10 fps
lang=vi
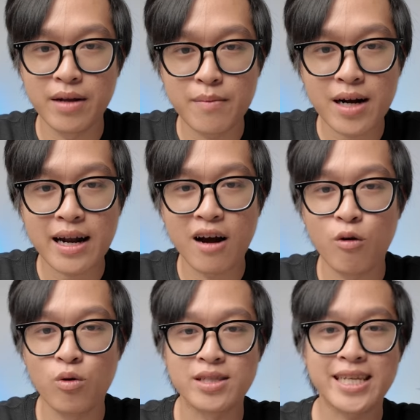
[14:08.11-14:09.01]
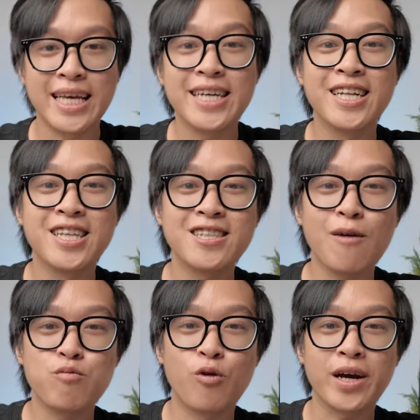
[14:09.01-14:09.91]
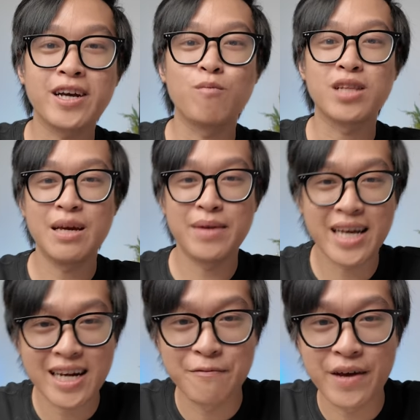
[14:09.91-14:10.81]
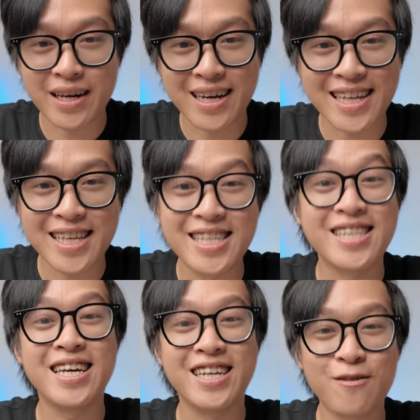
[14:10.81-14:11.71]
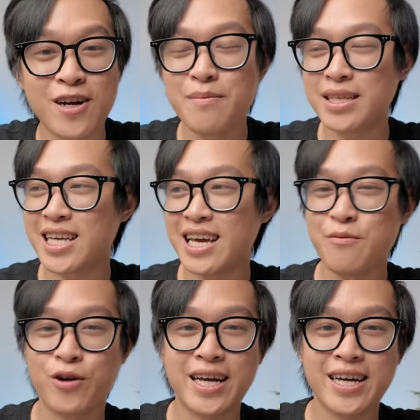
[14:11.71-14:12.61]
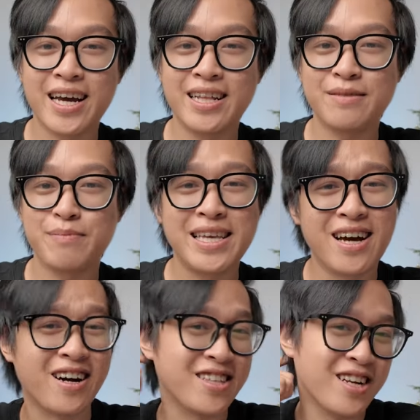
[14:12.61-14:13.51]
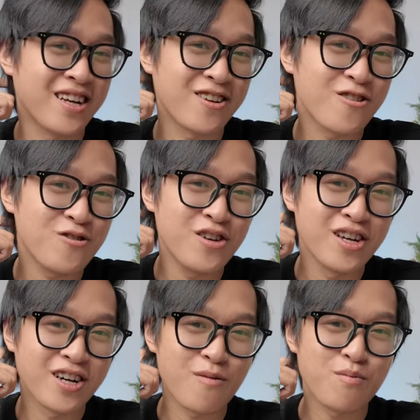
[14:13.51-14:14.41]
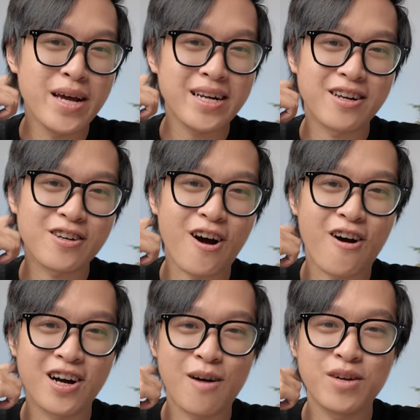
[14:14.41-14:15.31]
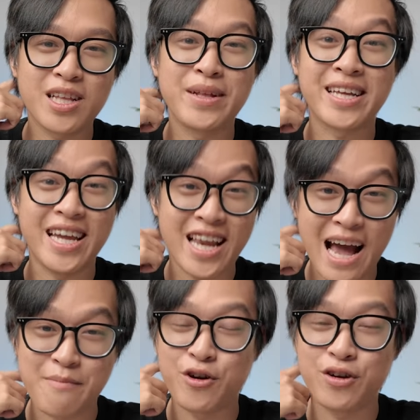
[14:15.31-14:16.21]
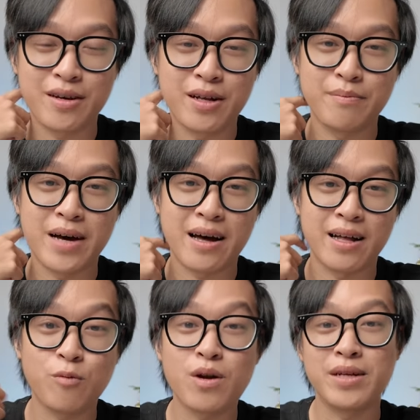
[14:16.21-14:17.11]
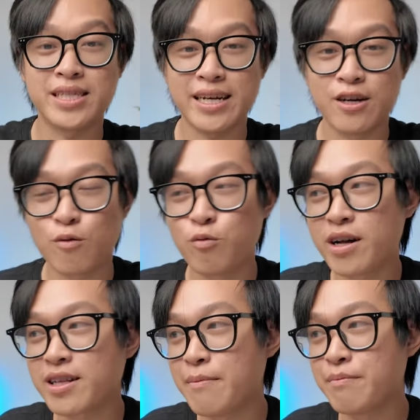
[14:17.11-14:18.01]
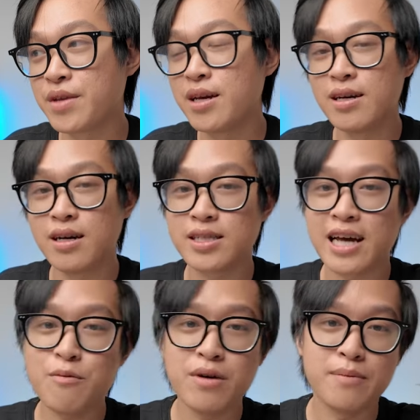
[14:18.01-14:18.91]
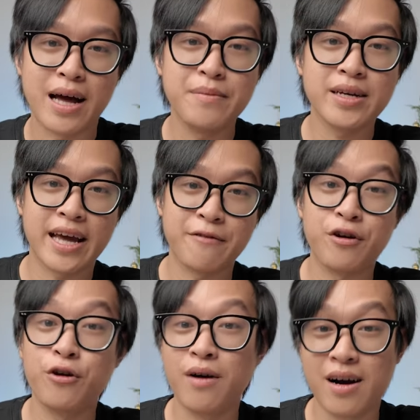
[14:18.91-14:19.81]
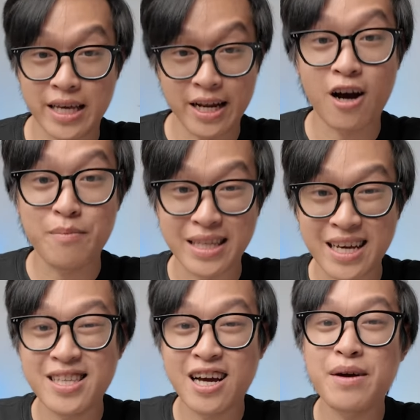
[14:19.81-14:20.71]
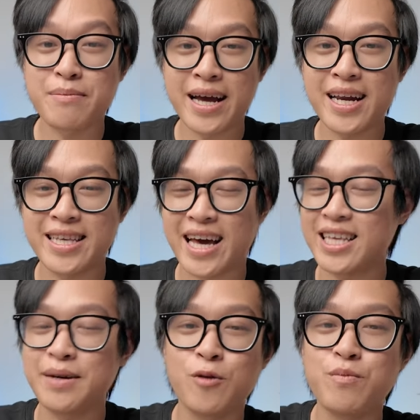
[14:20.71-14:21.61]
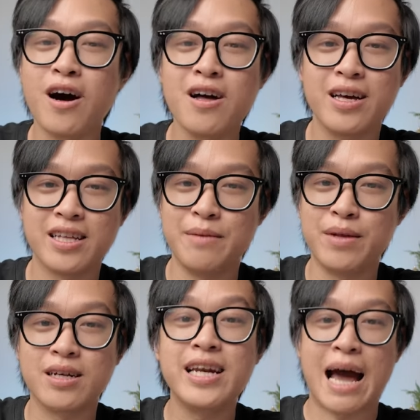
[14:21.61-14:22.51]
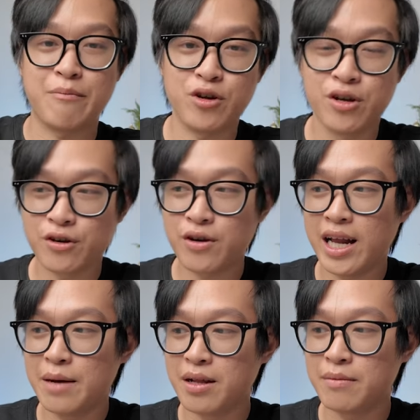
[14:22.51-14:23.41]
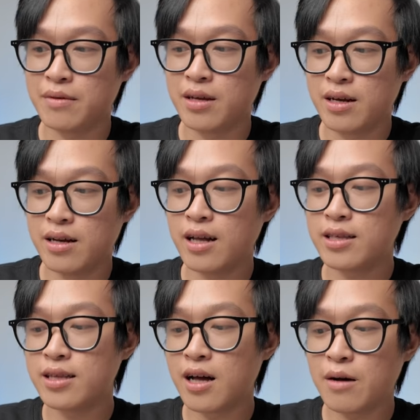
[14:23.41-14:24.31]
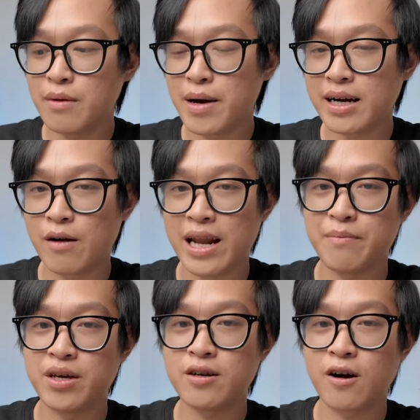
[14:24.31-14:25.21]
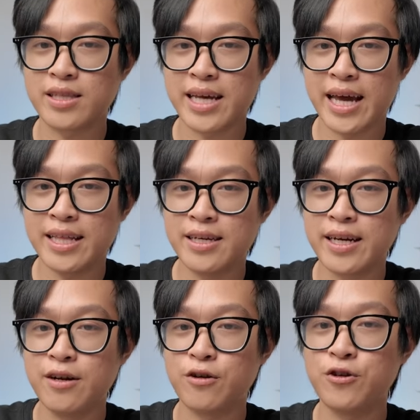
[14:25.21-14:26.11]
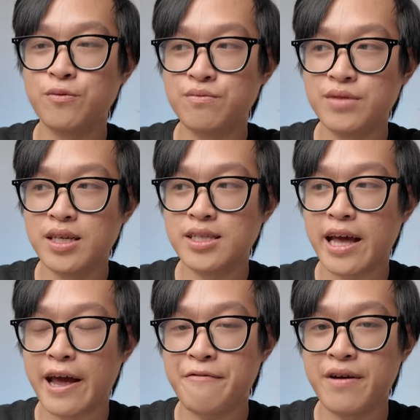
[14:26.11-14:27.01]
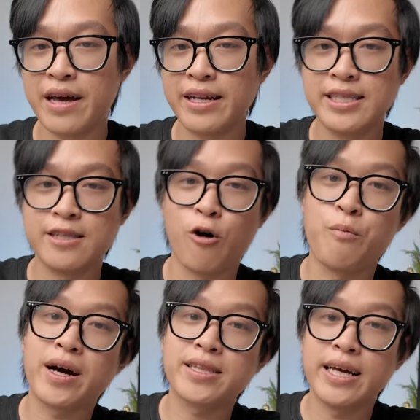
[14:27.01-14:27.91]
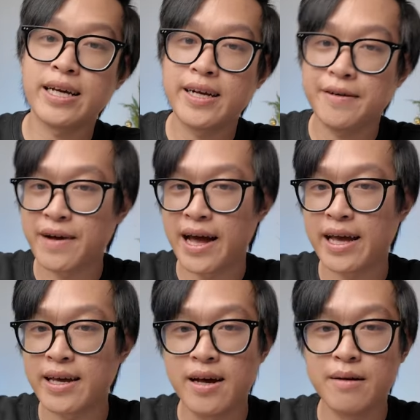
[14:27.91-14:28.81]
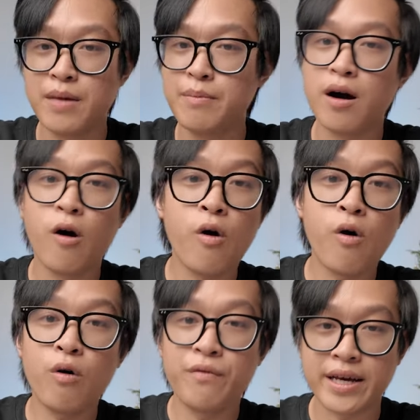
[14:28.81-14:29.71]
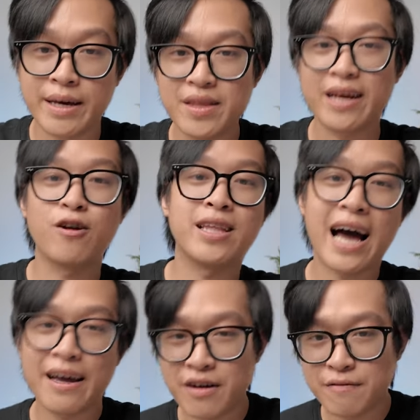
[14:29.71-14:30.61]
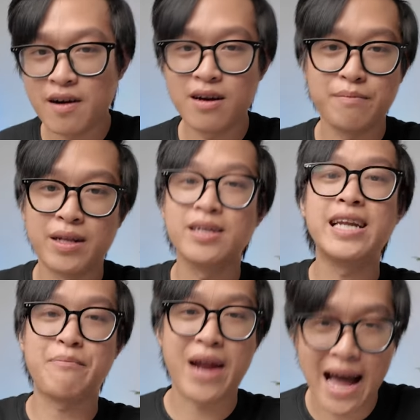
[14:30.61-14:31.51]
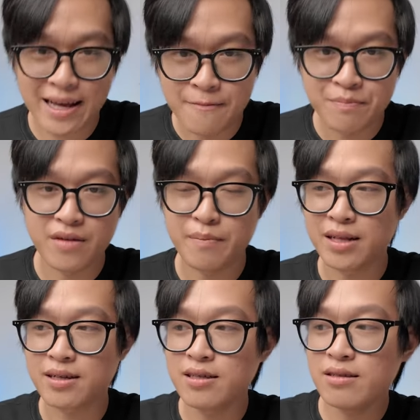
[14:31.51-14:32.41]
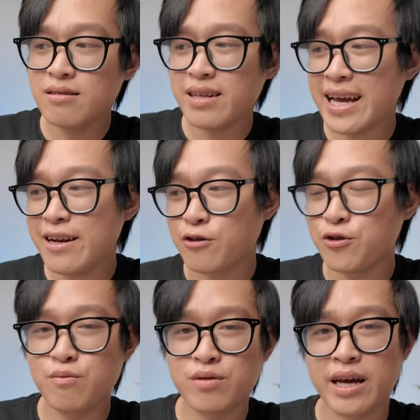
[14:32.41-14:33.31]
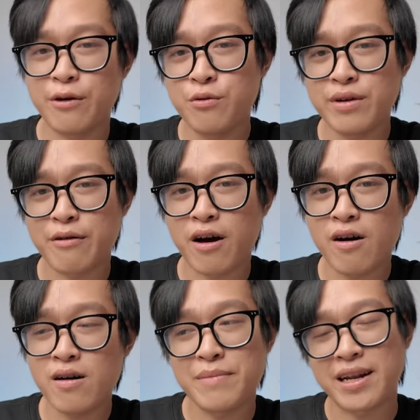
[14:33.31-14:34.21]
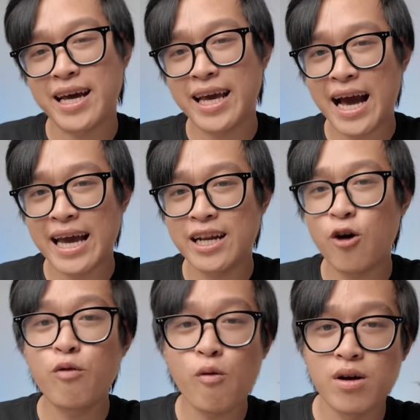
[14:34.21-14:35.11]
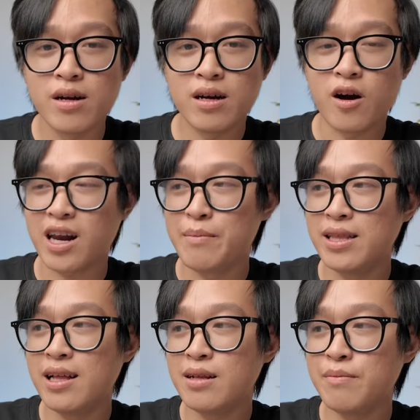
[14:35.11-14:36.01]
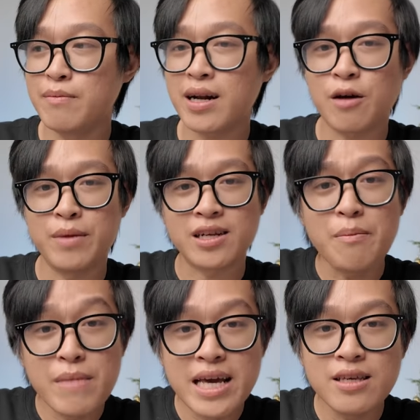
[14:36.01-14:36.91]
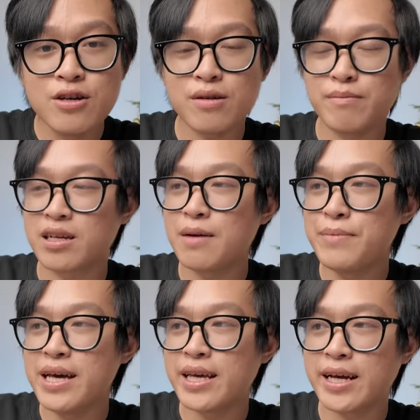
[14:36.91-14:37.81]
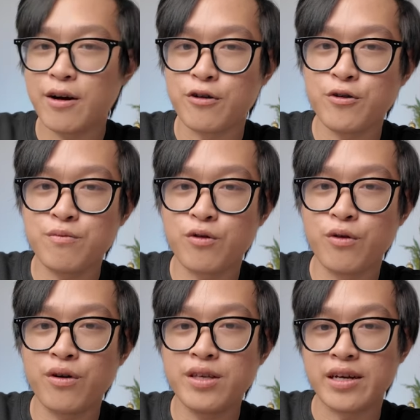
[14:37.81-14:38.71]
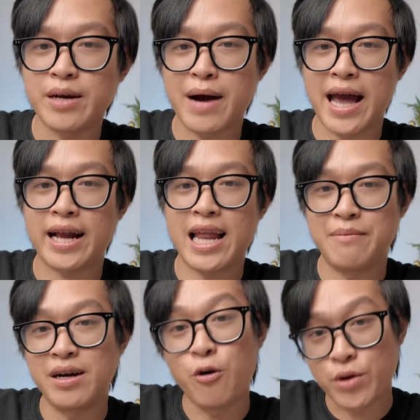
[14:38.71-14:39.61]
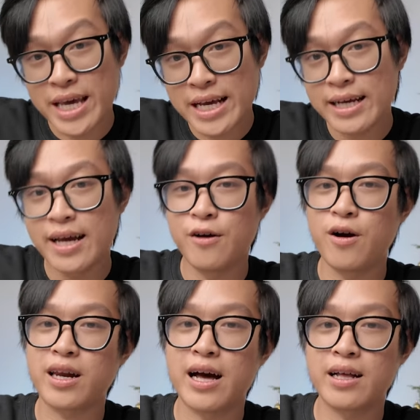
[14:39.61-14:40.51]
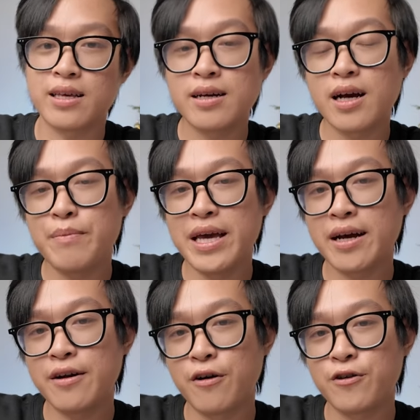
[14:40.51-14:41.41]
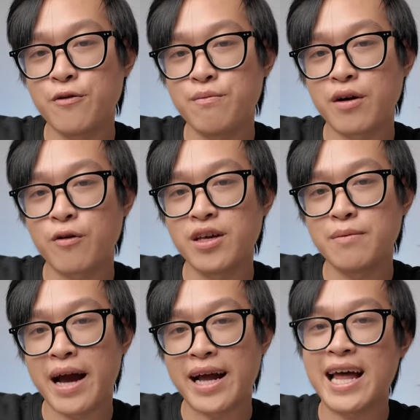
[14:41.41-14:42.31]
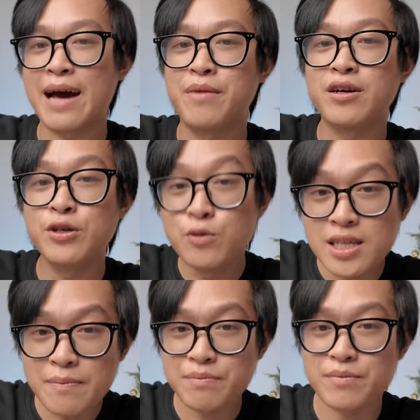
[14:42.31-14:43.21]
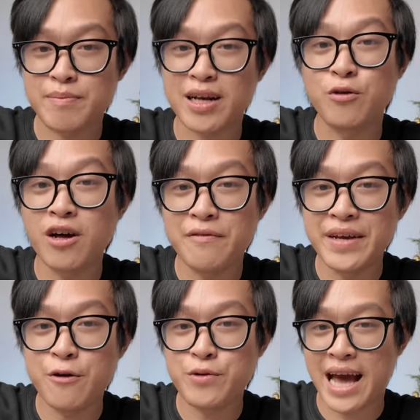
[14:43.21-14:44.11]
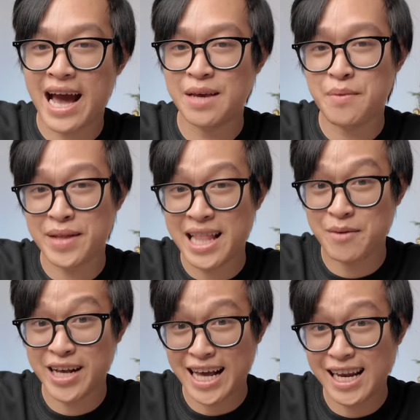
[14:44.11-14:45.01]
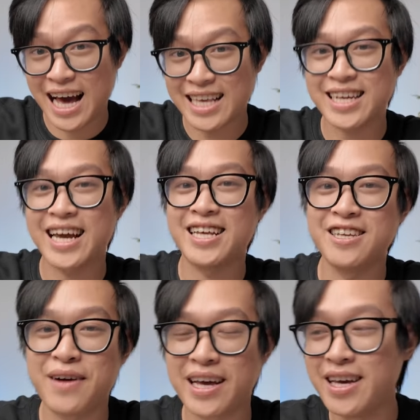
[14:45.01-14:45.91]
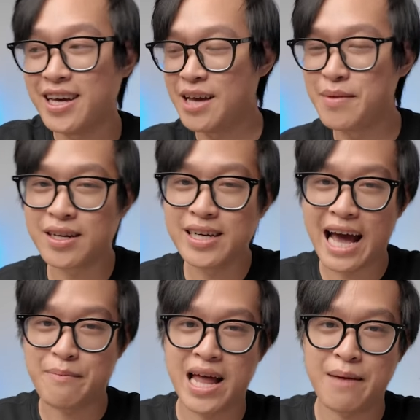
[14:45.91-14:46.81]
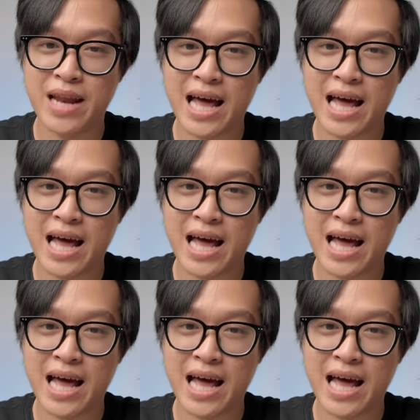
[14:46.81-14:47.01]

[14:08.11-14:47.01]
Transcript: mình bắt đầu xây kênh TikTok của cái công ty mình đang làm việc là KT City. Lúc đó mình xây một cái kênh, bây giờ như là nó không biết là nó còn không nữa thì mình nghĩ làm rồi, mà lúc đó mình xây được cũng khoảng tầm 60-70 ngàn follower gì đó, mình nhớ mang là vậy. Nhưng lúc đó thì mình cứ làm thôi, có nghĩa là mình lên trên đó mình bắt đầu làm những content, những cái nội dung chia sẻ về digital marketing, về MMO, về kiếm tiền online vân vân. Mình cứ làm đại, là mình cứ thấy nội dung kiểu nào đó mà nó hay nó hút hoặc là mình lên mình bắt đầu mình copy trước, mình copy những cái nội dung của những cái bạn làm ở đồ viên, hoặc là những copy những nội dung mà của những bạn làm ở YouTube, mặc dù nó là video dài nhưng mà mình làm nó ngắn lại chẳng hạn là như vậy. Thì mình cứ làm